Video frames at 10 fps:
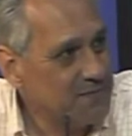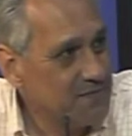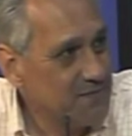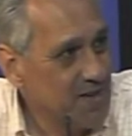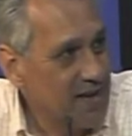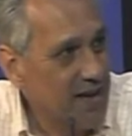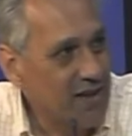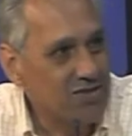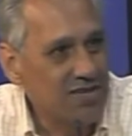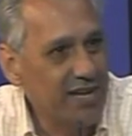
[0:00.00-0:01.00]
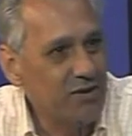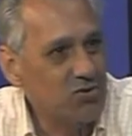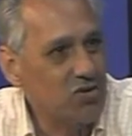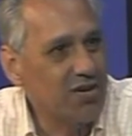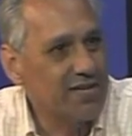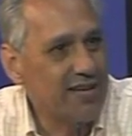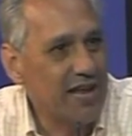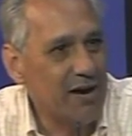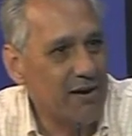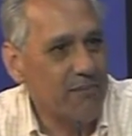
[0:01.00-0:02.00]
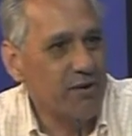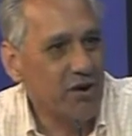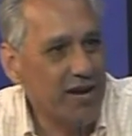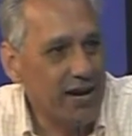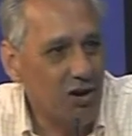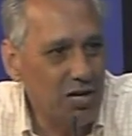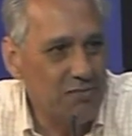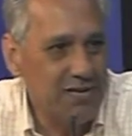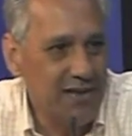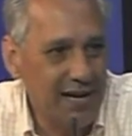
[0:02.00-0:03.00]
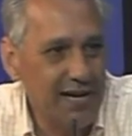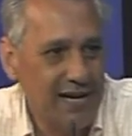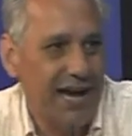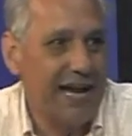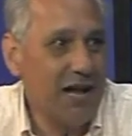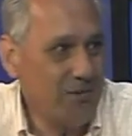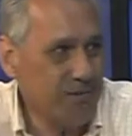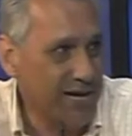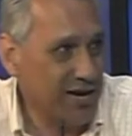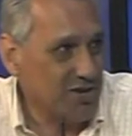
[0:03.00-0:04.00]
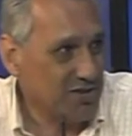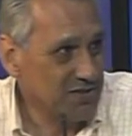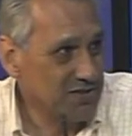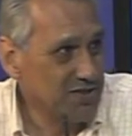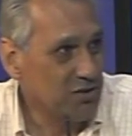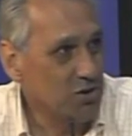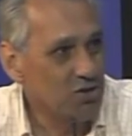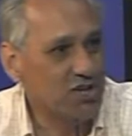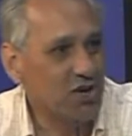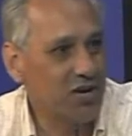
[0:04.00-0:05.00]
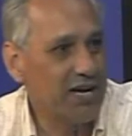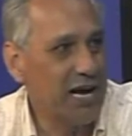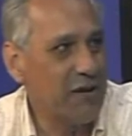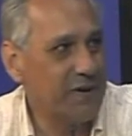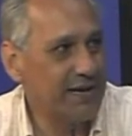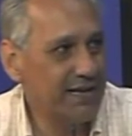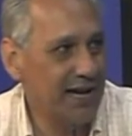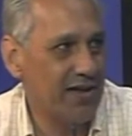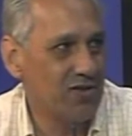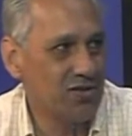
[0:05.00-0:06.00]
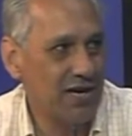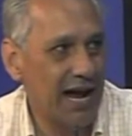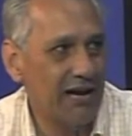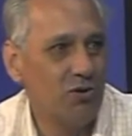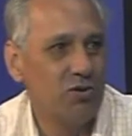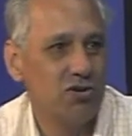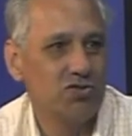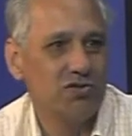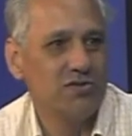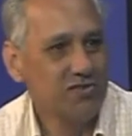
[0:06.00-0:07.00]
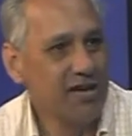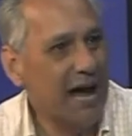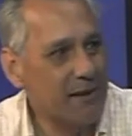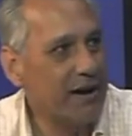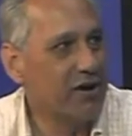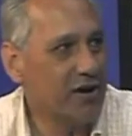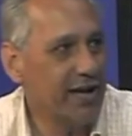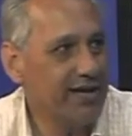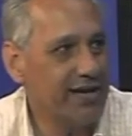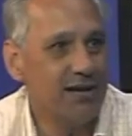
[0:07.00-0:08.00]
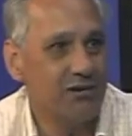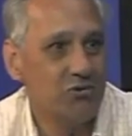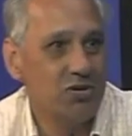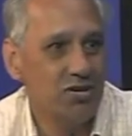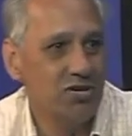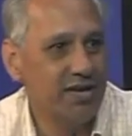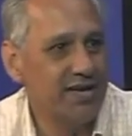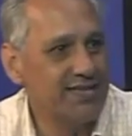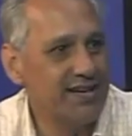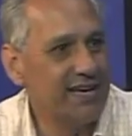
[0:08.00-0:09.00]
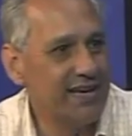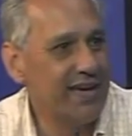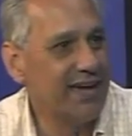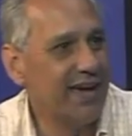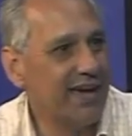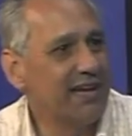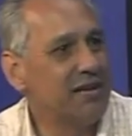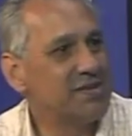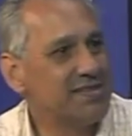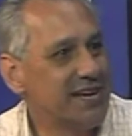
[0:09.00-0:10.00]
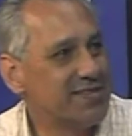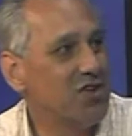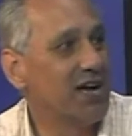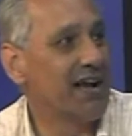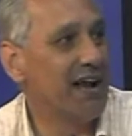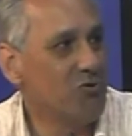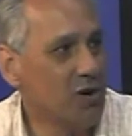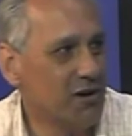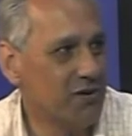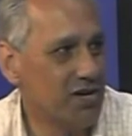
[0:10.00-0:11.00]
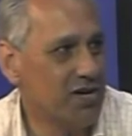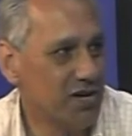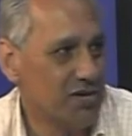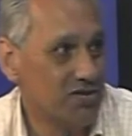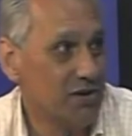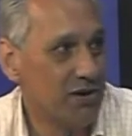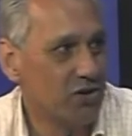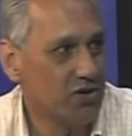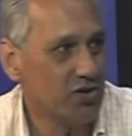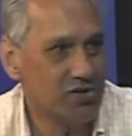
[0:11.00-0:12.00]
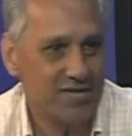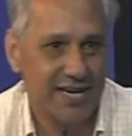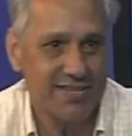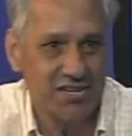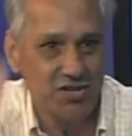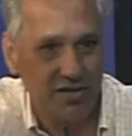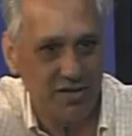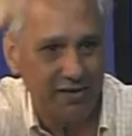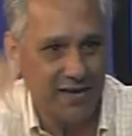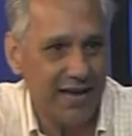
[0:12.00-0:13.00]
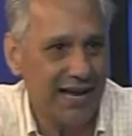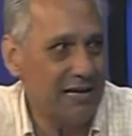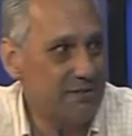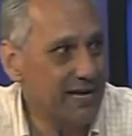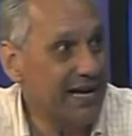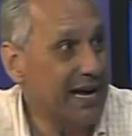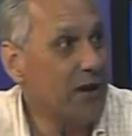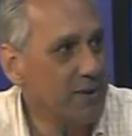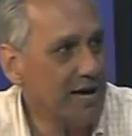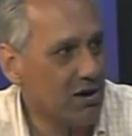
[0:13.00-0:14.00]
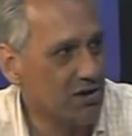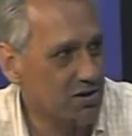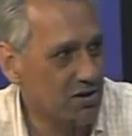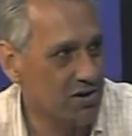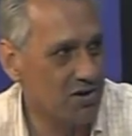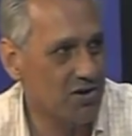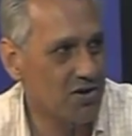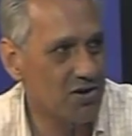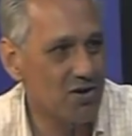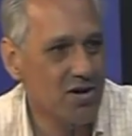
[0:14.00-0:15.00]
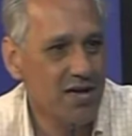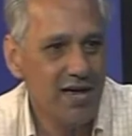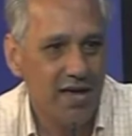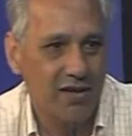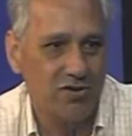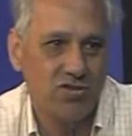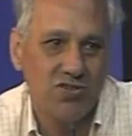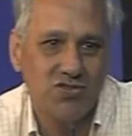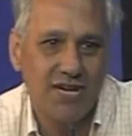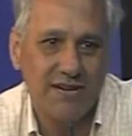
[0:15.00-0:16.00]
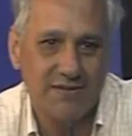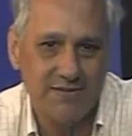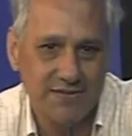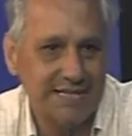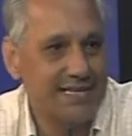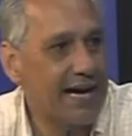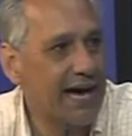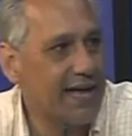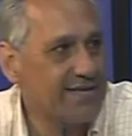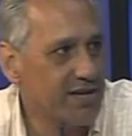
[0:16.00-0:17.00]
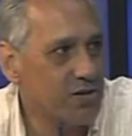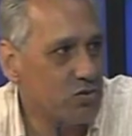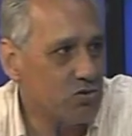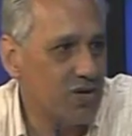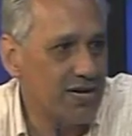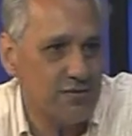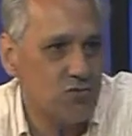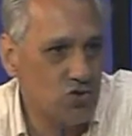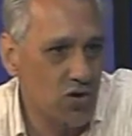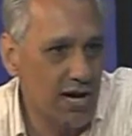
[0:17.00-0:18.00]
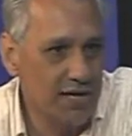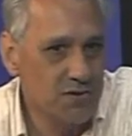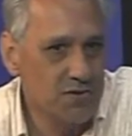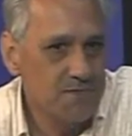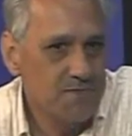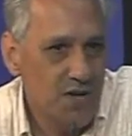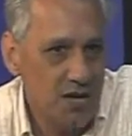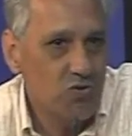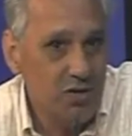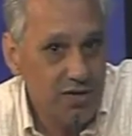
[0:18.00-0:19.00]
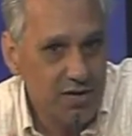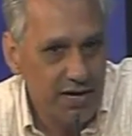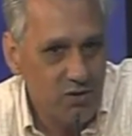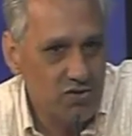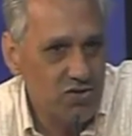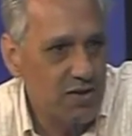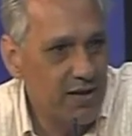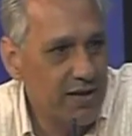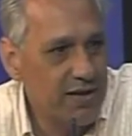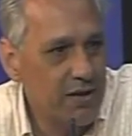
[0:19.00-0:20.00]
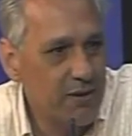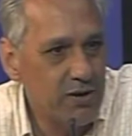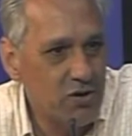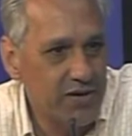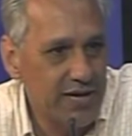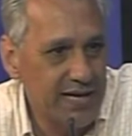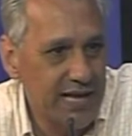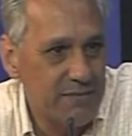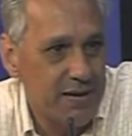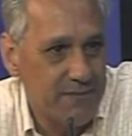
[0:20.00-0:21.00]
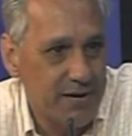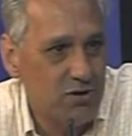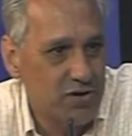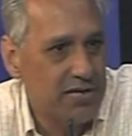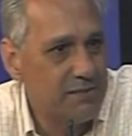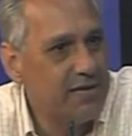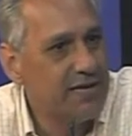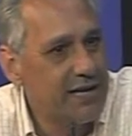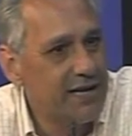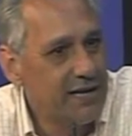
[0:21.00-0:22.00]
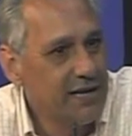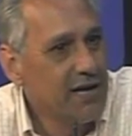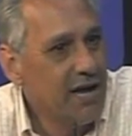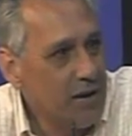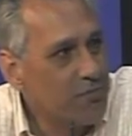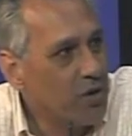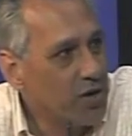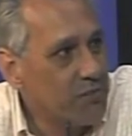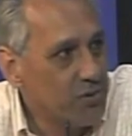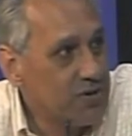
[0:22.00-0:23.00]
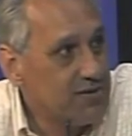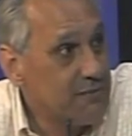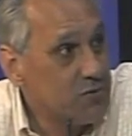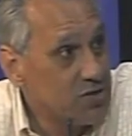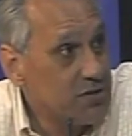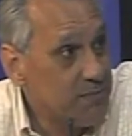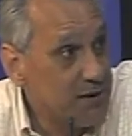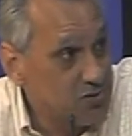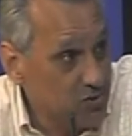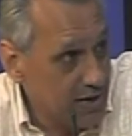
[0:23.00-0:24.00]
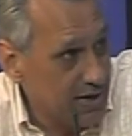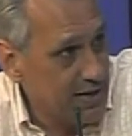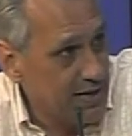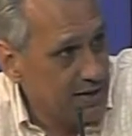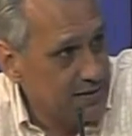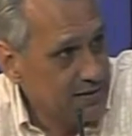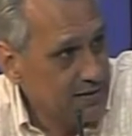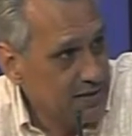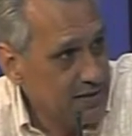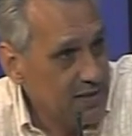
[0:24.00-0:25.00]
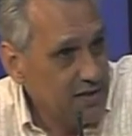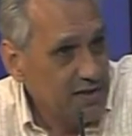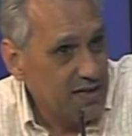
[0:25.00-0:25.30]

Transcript: Sí, Entonces la discusión que se da, pero eran los límites del canal viejo. Cuando se corre el canal para este lado, mm. algunos armaron ahí el ruido que decían que el límite seguía siendo el canal nuevo. No, no, no se había corrido, seguía siendo el límite del canal viejo. Entonces eso ya está zanjada esa discusión hace muchos años. Esto es, jurisdicción de, Baigorria y además Baigorria también tiene el poder de policía municipal sobre la isla. Sobre la isla también. ¿no?